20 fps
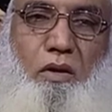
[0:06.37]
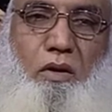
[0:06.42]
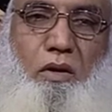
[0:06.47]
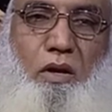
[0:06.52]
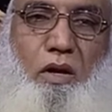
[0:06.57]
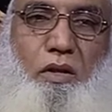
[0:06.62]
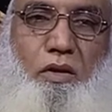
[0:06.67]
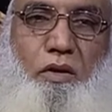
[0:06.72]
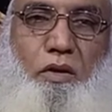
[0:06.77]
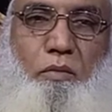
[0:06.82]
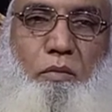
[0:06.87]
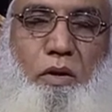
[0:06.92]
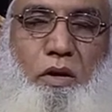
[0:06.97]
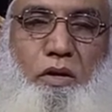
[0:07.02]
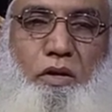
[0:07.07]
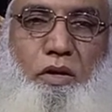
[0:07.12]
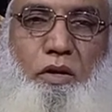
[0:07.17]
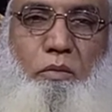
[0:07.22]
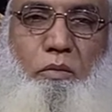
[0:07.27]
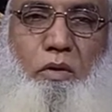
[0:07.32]
नादरीन
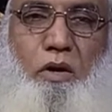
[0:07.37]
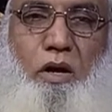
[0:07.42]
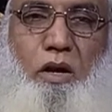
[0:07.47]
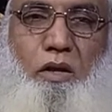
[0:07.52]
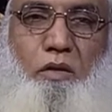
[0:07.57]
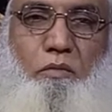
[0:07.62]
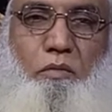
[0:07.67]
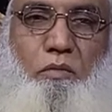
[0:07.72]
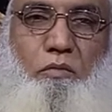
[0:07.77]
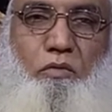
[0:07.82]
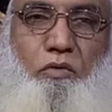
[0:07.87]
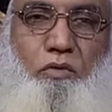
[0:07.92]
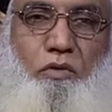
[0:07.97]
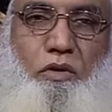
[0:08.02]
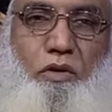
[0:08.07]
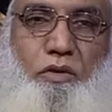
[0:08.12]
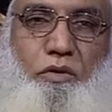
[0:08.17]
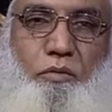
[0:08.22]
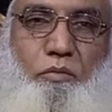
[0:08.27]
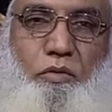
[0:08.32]
हकीम खालिद
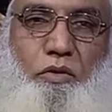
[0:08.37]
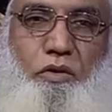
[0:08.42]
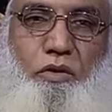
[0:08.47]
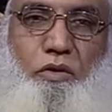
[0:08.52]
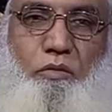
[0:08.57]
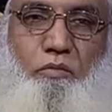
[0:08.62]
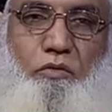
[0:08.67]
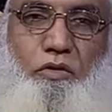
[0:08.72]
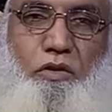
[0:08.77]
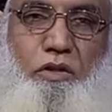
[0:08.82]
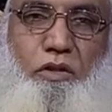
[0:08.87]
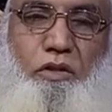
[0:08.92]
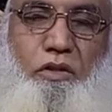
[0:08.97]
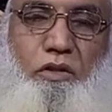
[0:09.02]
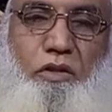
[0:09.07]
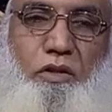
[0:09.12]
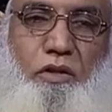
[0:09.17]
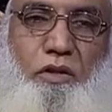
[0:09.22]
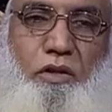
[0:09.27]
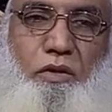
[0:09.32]
महमूद नक्शबंदी में
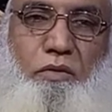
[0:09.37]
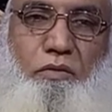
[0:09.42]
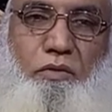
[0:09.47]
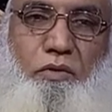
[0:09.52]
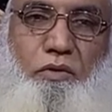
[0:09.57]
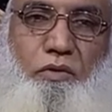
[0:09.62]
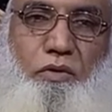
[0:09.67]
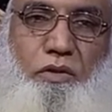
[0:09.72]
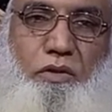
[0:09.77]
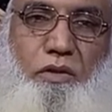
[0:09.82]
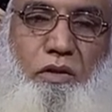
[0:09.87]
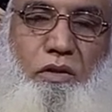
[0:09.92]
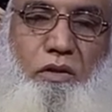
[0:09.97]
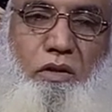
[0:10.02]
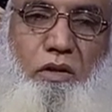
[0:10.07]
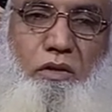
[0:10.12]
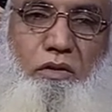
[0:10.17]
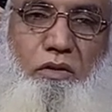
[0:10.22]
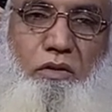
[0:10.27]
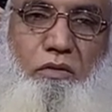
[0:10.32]
जदीद एक नई वीडियो के साथ
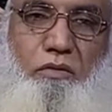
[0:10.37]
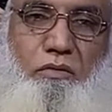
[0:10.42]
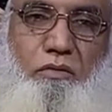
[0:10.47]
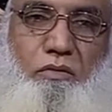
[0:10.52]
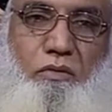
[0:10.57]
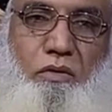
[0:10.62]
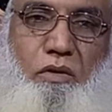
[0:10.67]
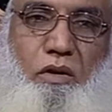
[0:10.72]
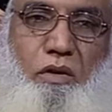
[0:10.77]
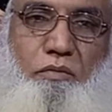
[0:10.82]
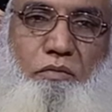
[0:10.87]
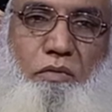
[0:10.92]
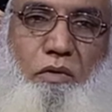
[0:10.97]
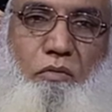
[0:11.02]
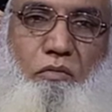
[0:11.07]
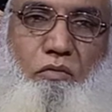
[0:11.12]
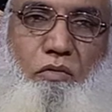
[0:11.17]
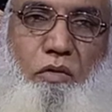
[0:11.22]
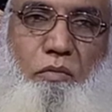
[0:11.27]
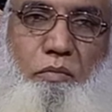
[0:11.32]
हाजिर हूँ और आप
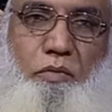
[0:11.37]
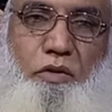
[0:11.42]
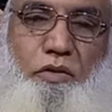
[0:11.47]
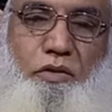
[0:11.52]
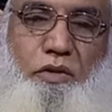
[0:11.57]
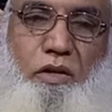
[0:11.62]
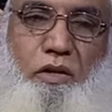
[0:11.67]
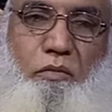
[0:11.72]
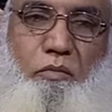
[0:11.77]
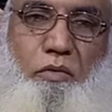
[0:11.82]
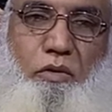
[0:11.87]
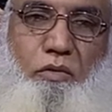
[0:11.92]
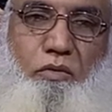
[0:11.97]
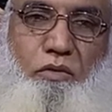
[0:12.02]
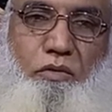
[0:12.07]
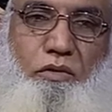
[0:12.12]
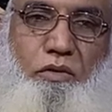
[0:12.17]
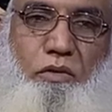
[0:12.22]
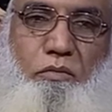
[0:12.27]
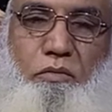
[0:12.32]
सबको अपने चैनल पर
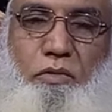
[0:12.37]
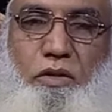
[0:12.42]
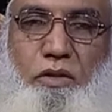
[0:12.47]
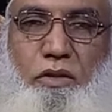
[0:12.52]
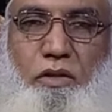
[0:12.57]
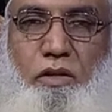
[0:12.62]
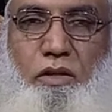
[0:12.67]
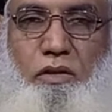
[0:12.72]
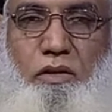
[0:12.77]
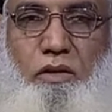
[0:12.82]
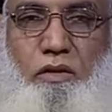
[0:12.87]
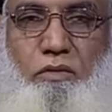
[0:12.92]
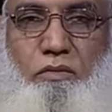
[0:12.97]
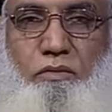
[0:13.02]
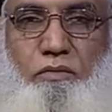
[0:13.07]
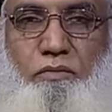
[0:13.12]
खुश आमदीद कहता हूँ